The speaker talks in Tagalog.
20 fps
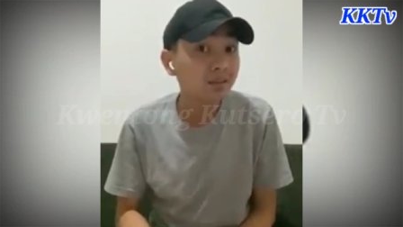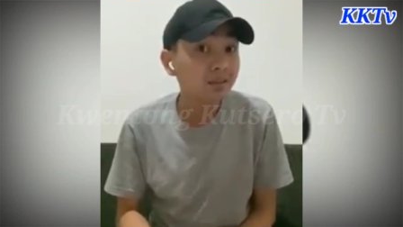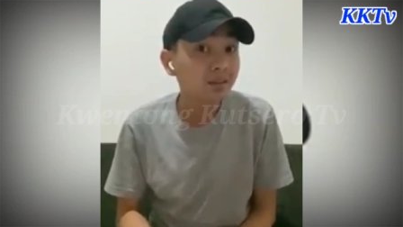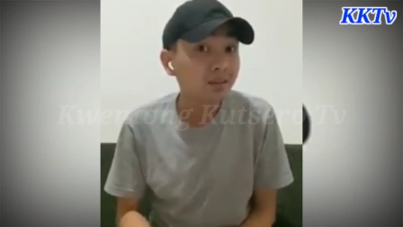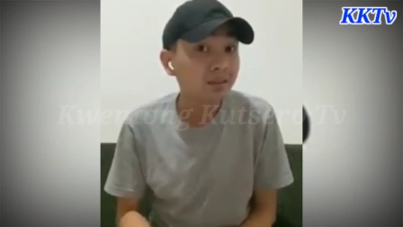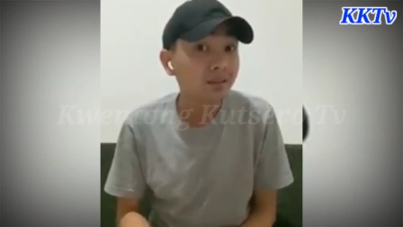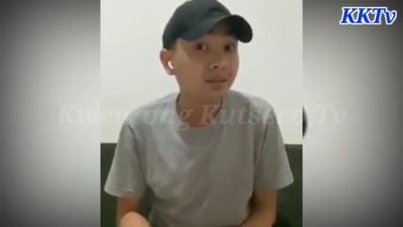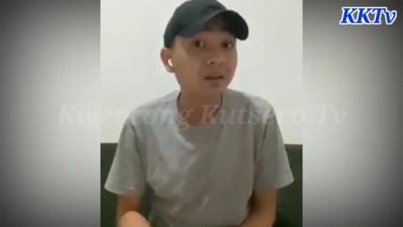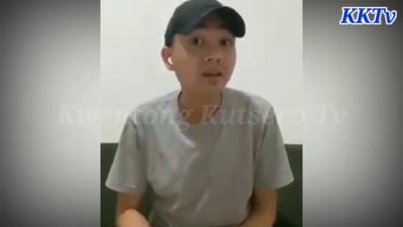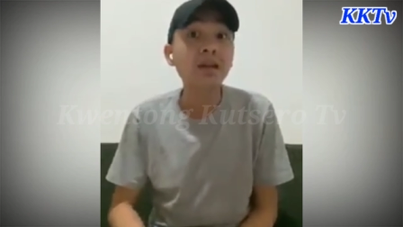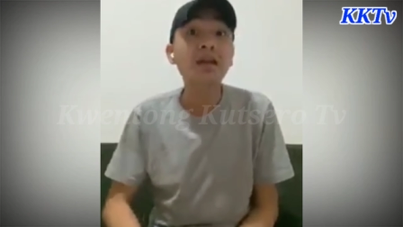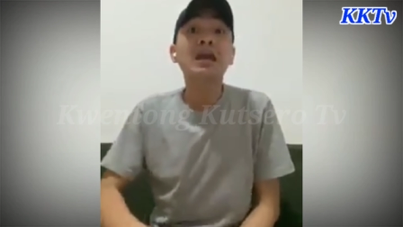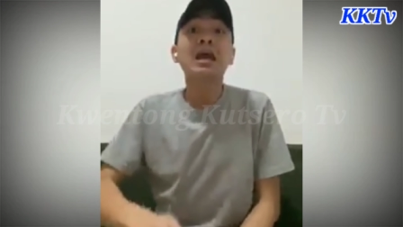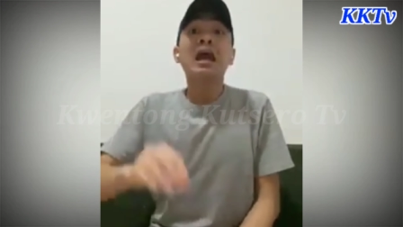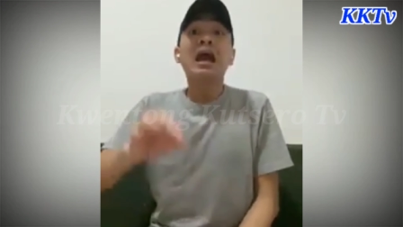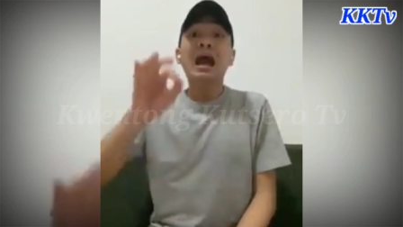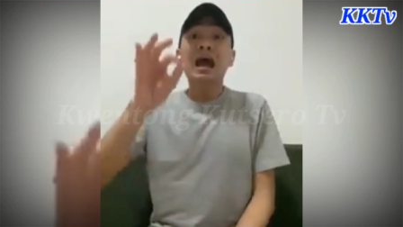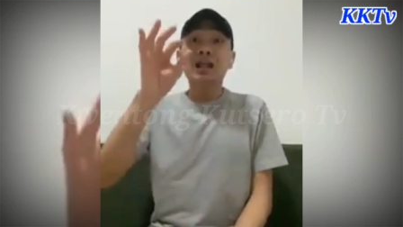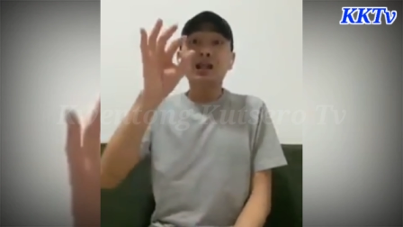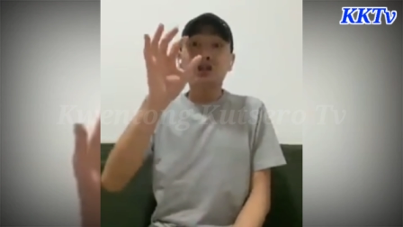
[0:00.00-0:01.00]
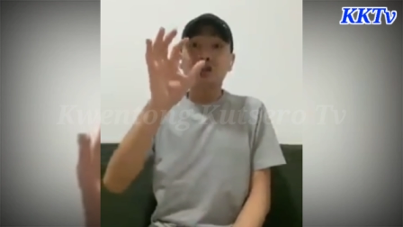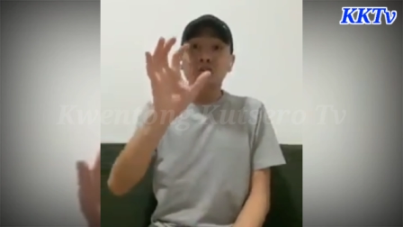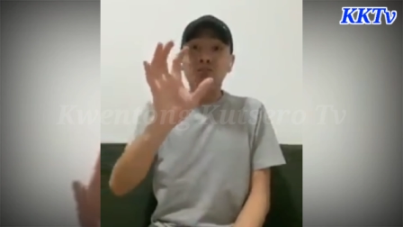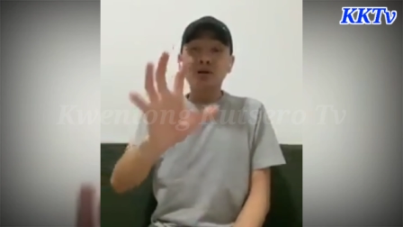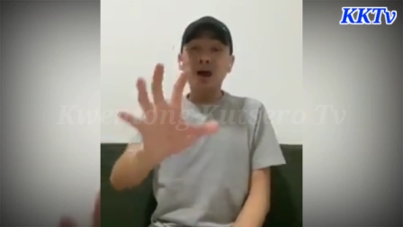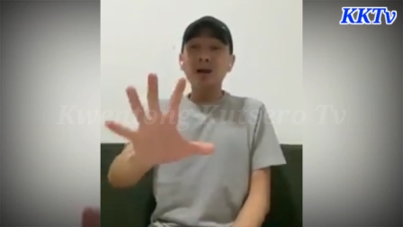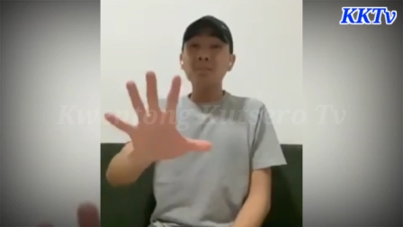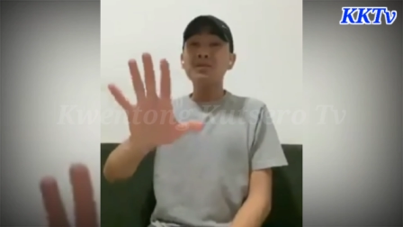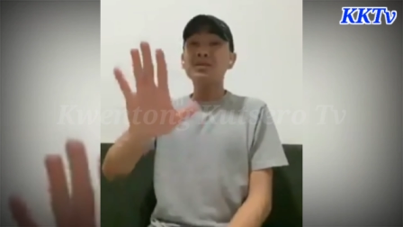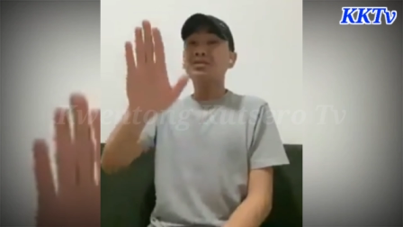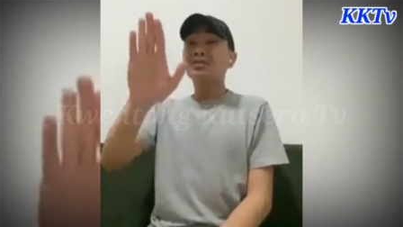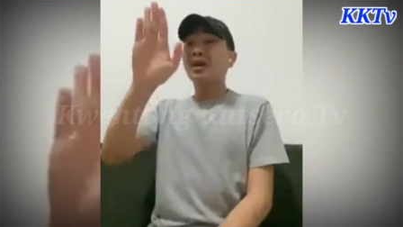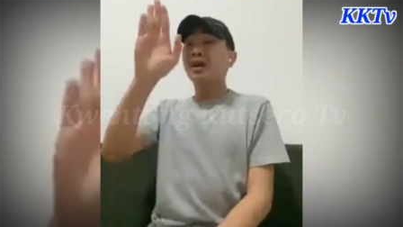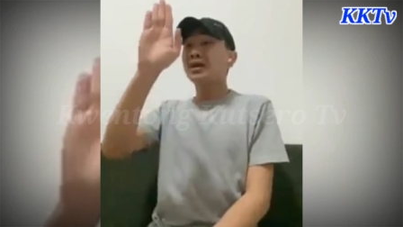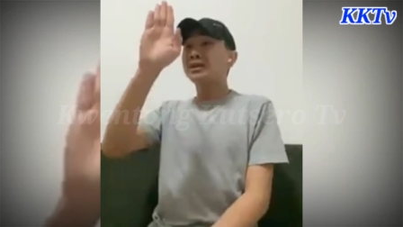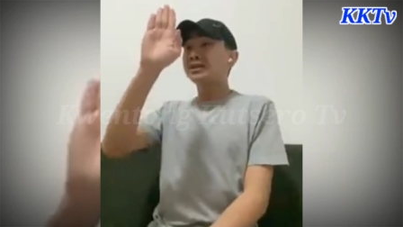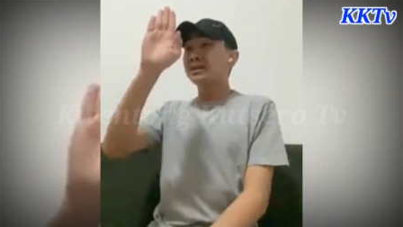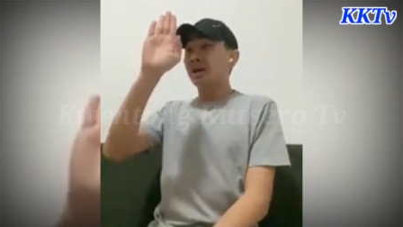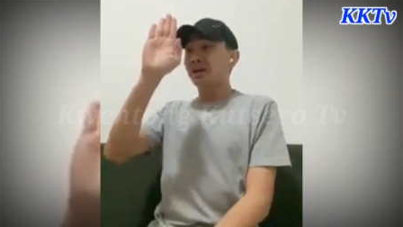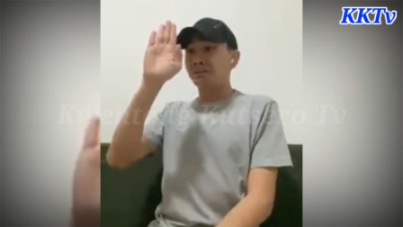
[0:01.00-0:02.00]
Okay? At gumamit ng
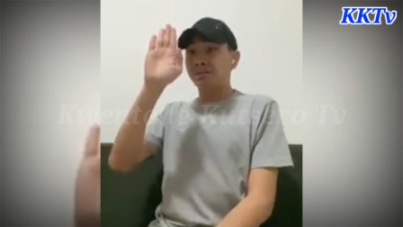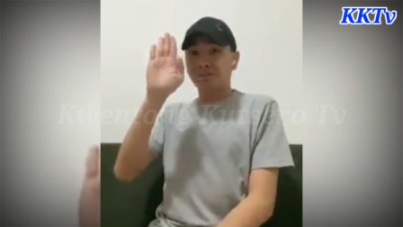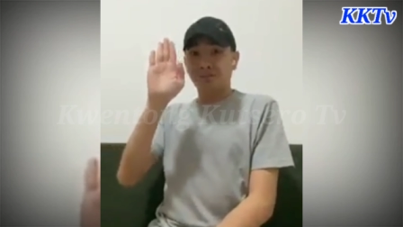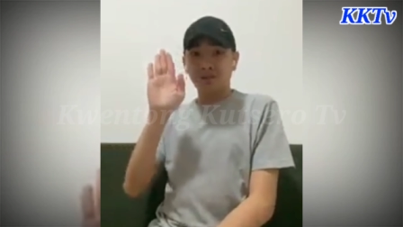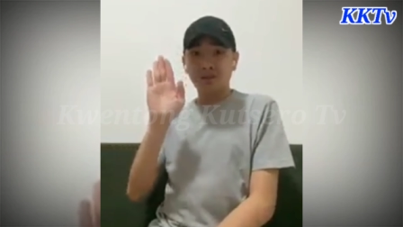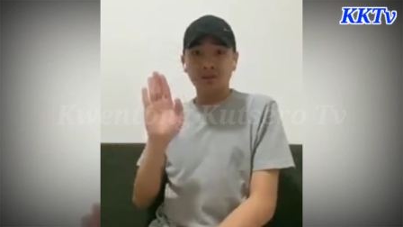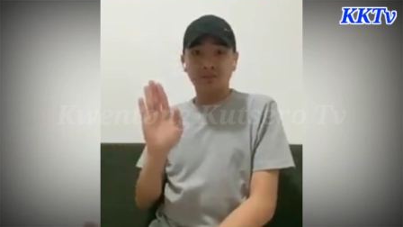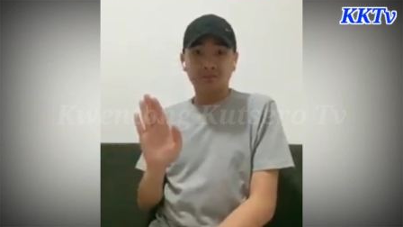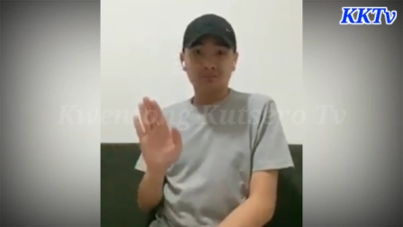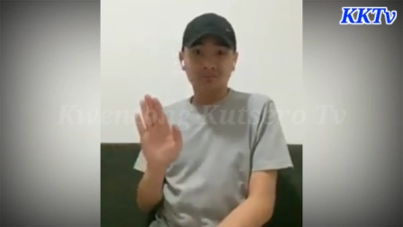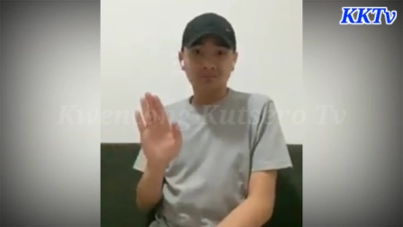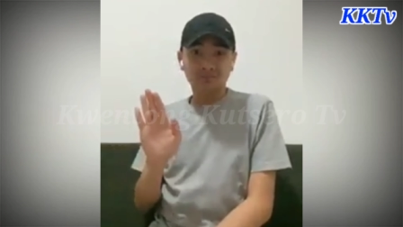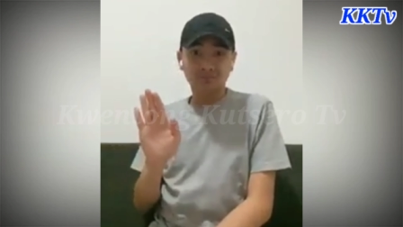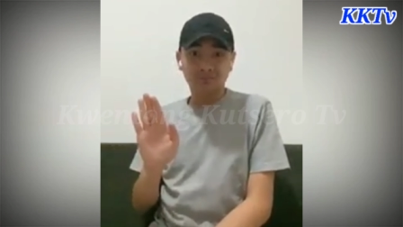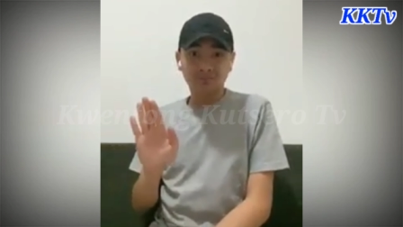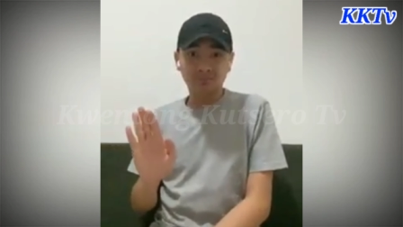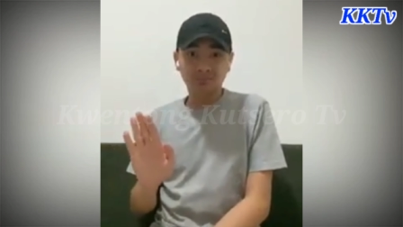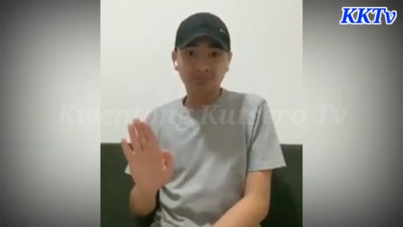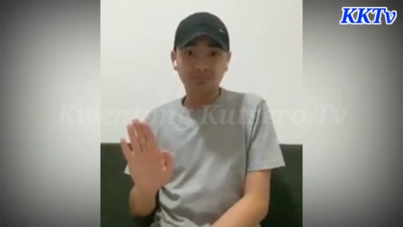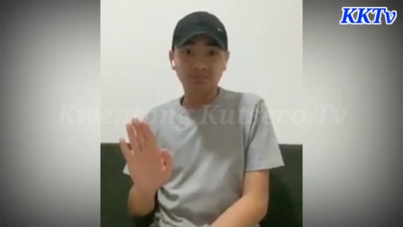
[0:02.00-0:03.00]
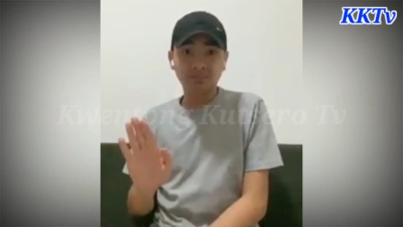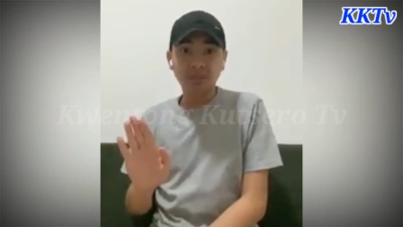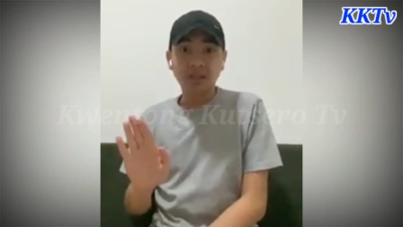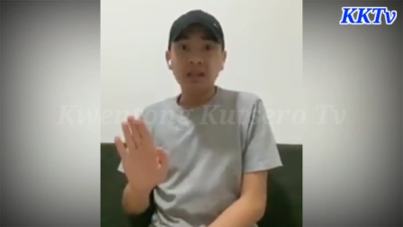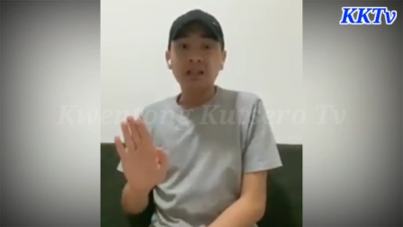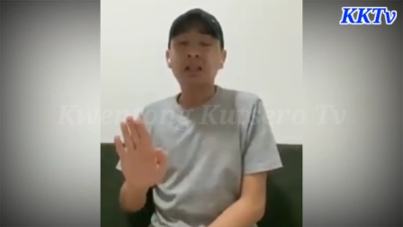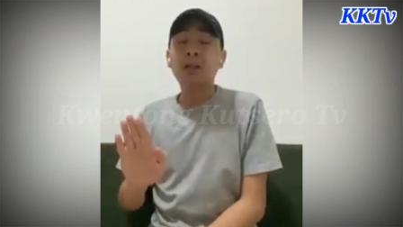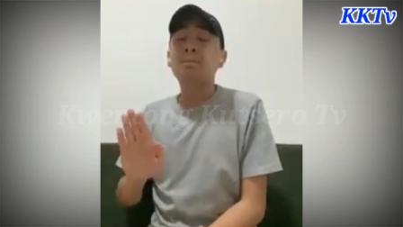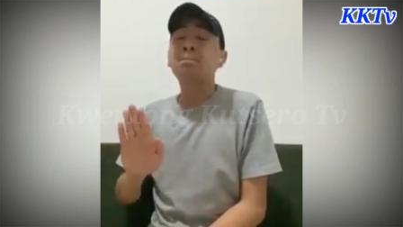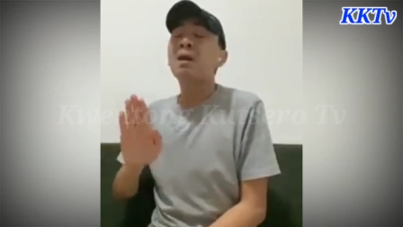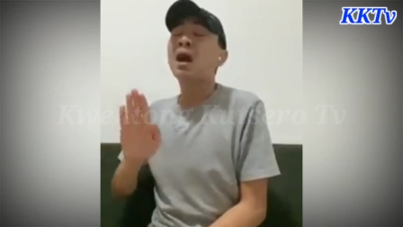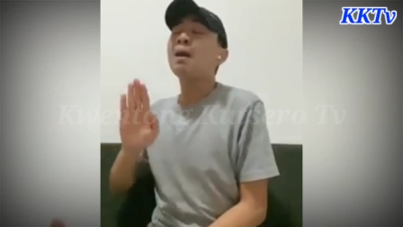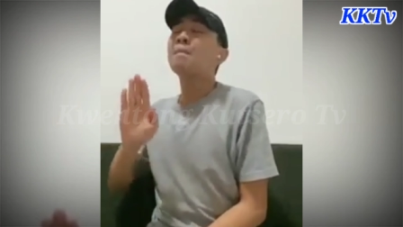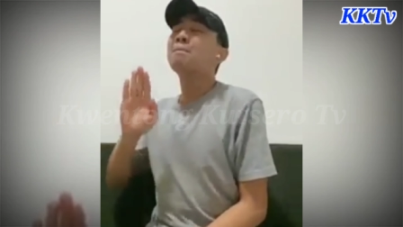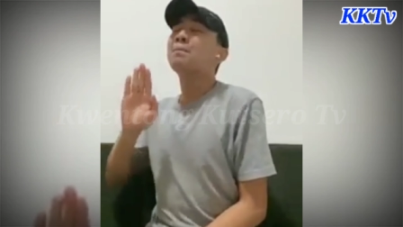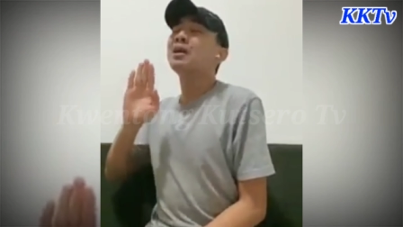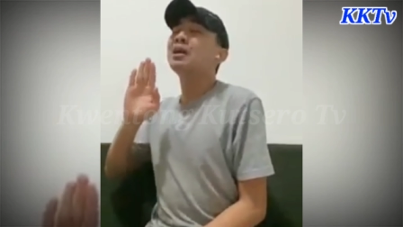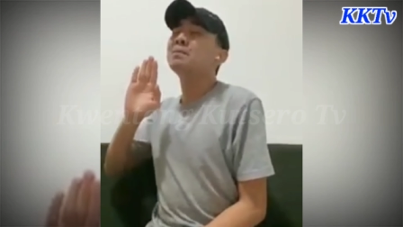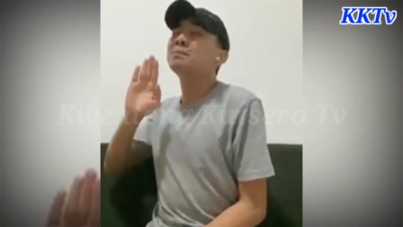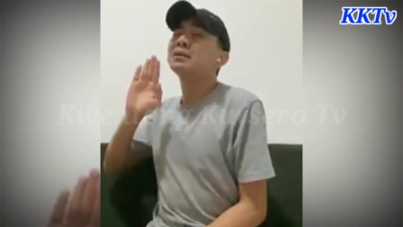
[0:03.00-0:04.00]
isang fraud na
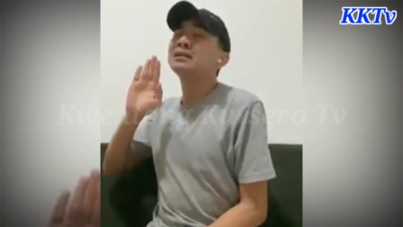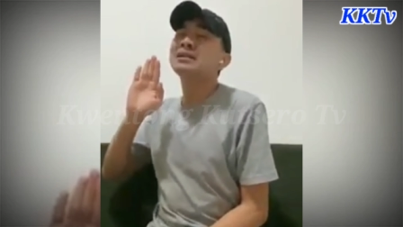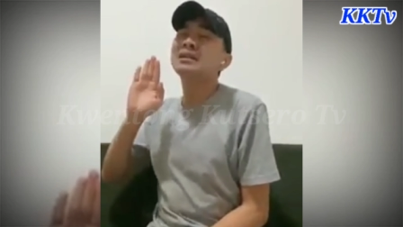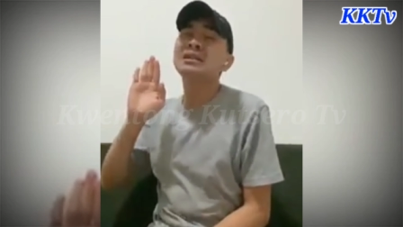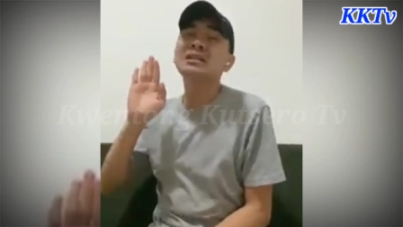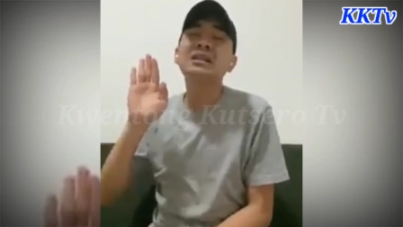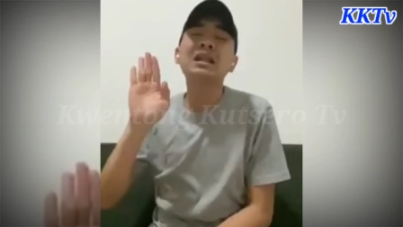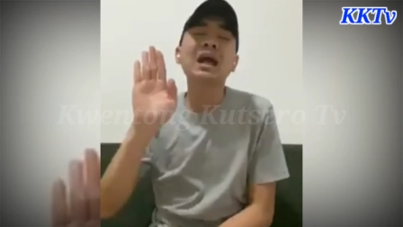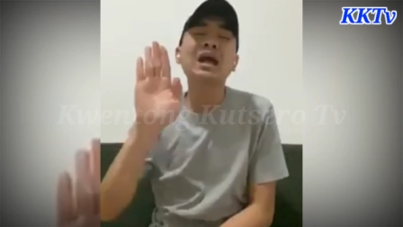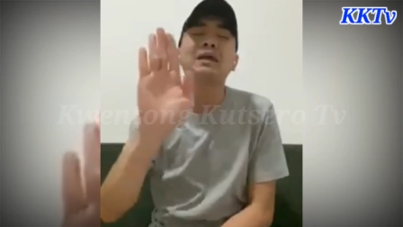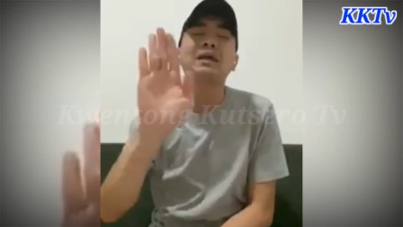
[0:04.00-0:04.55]
papalabasin nila,